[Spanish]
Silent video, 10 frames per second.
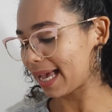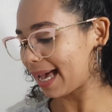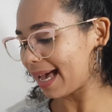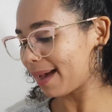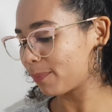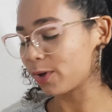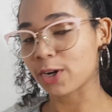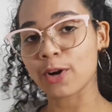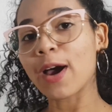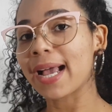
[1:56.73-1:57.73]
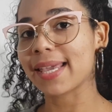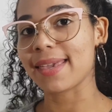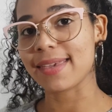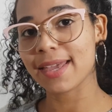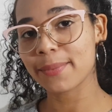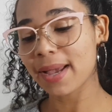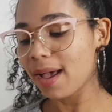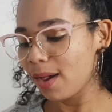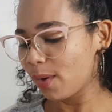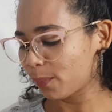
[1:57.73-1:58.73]
a ponerlo a que hierva
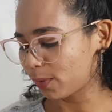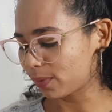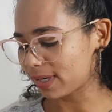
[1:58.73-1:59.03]
por un